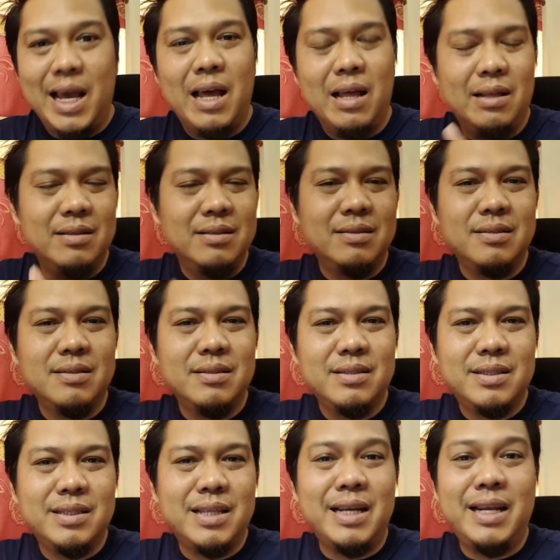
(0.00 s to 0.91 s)
ย
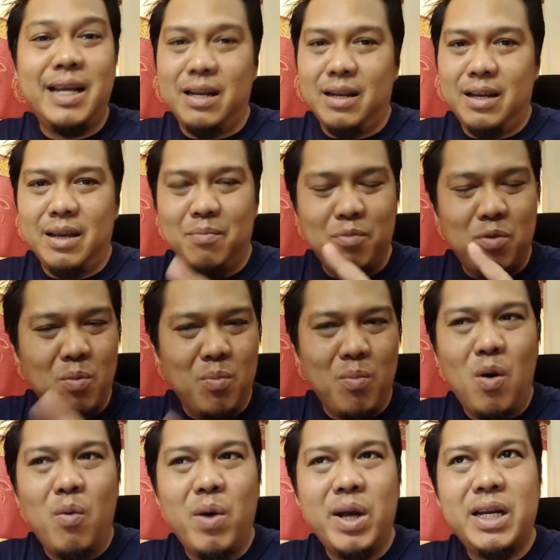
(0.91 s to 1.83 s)
ตาเด่นเนี่ยผมม
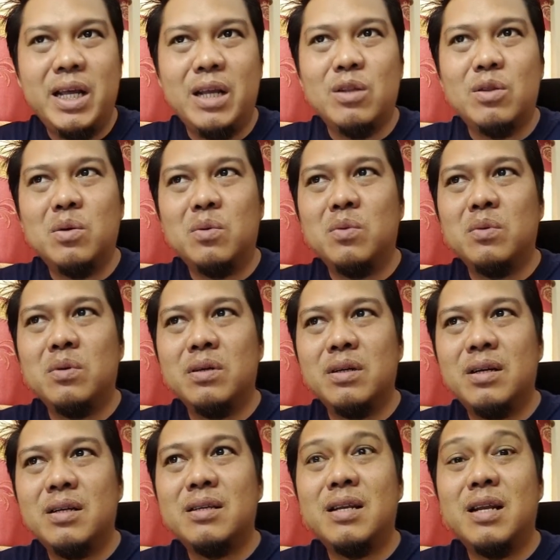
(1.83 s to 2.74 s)
องว่าเด่นตรง
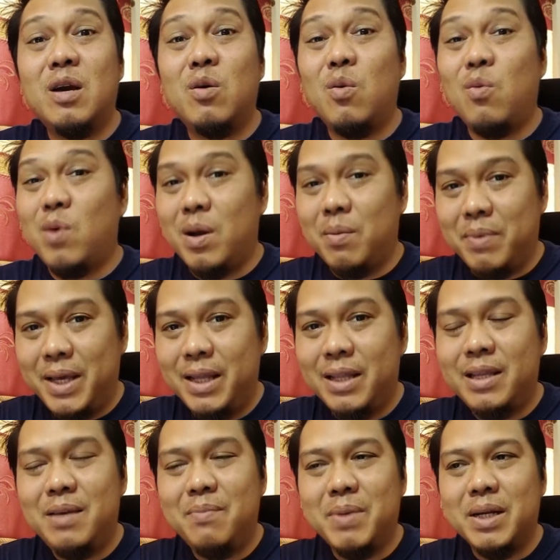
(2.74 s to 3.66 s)
ลักษณะของความคิด
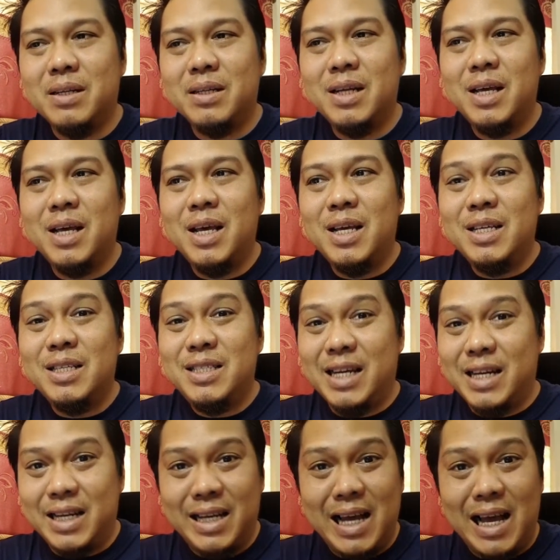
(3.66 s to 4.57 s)
ที่มันจั
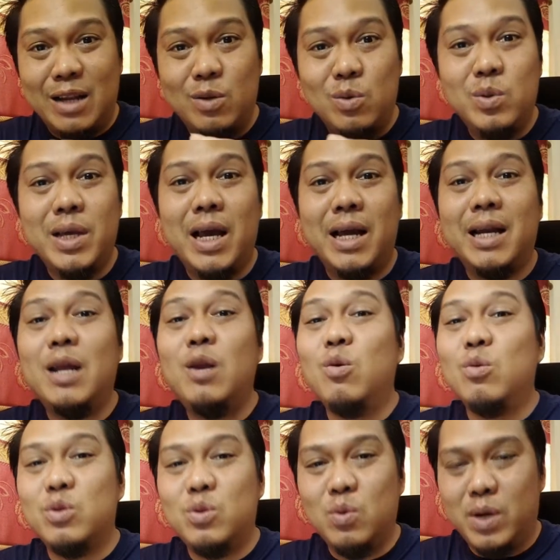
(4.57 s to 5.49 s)
ดการทุกอย่างได้ล
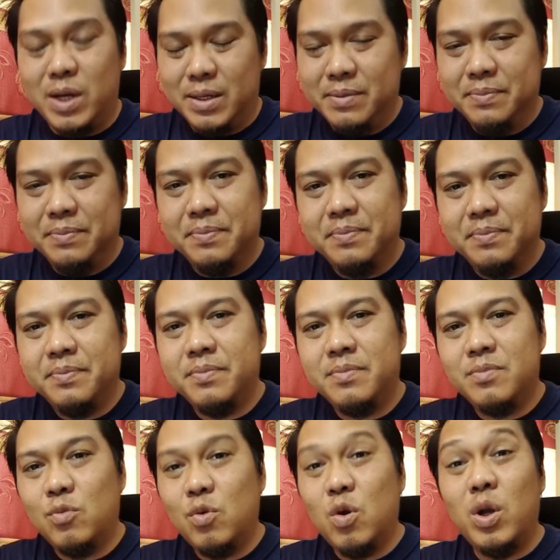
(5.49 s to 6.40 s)
งตัว
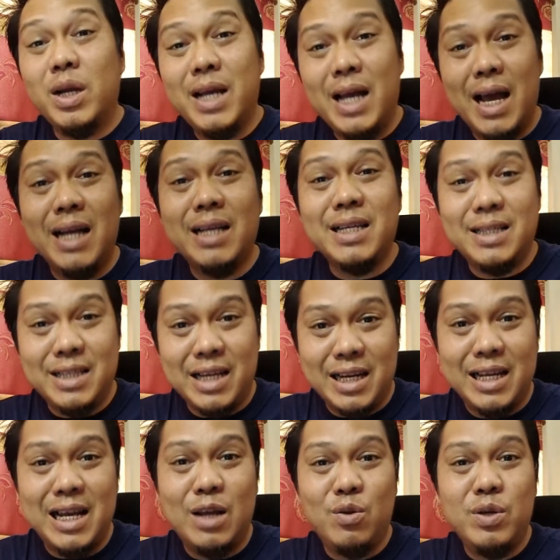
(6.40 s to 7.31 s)
ค่อนข้างจะจัด
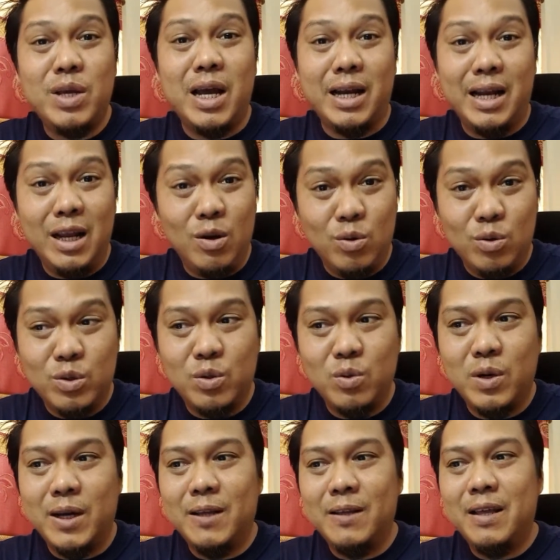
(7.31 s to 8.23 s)
การทุกอย่างได้ลงตั
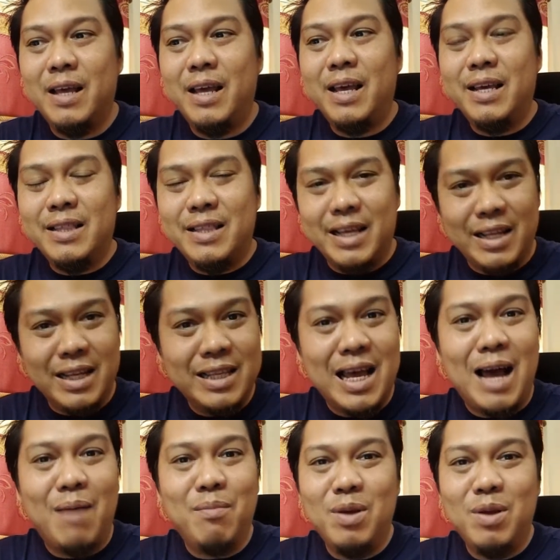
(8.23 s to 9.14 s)
ว แต่ถ้า
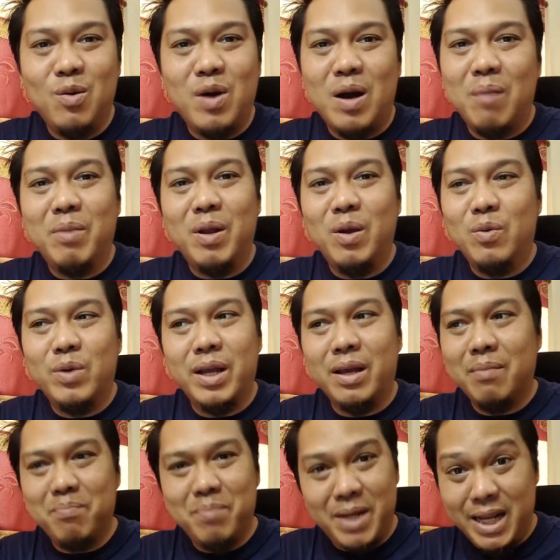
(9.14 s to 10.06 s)
ถามเรื่องความเร็วเนี่ย
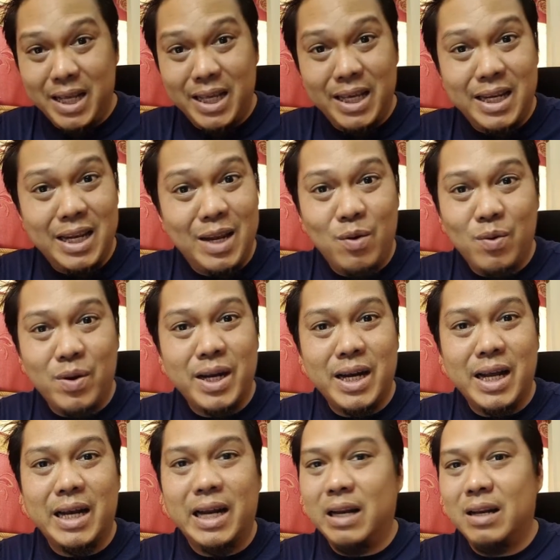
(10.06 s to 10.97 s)
ไม่ได้คิดเร็วข
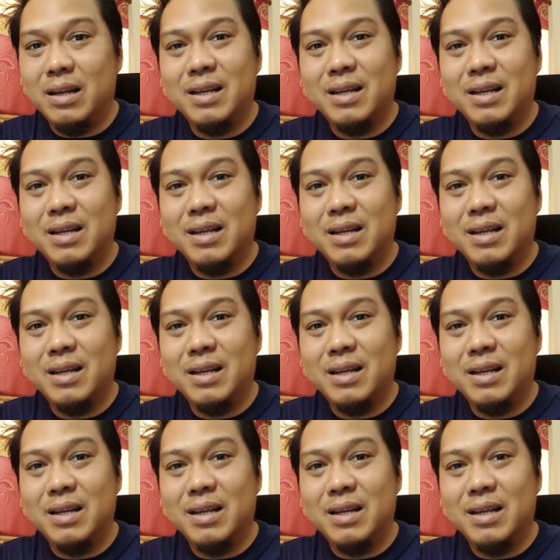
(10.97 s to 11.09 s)
นาดนั้น